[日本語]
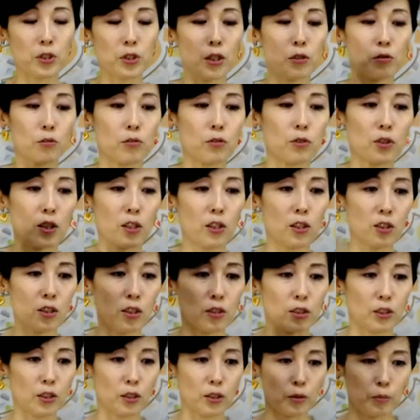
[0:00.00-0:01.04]
ちゃんとつけてきた
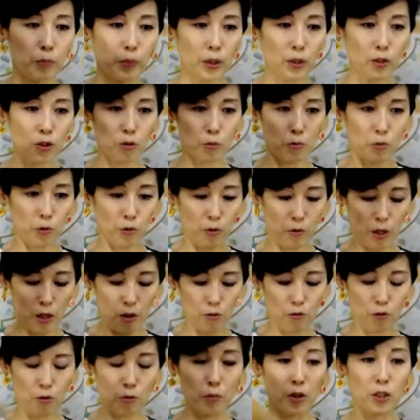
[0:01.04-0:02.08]
し、パンツも
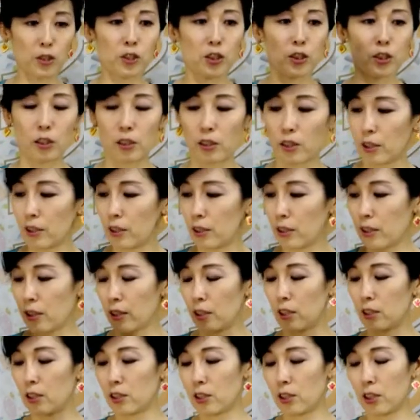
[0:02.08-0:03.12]
ガードルも入ってきた。
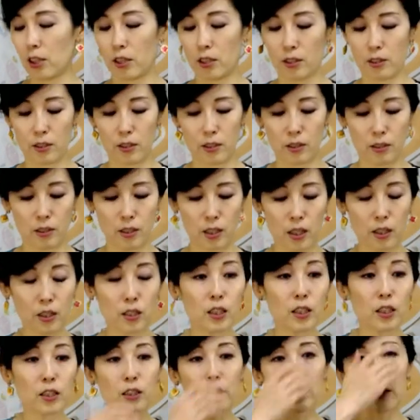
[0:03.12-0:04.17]
え、い、
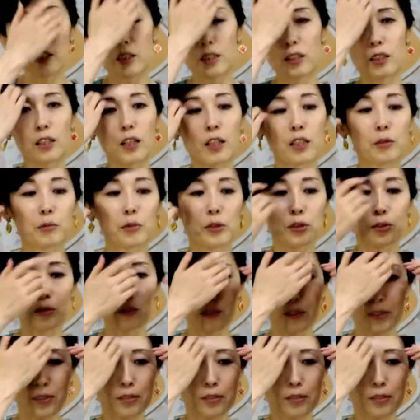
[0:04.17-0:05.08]
い、入ります。は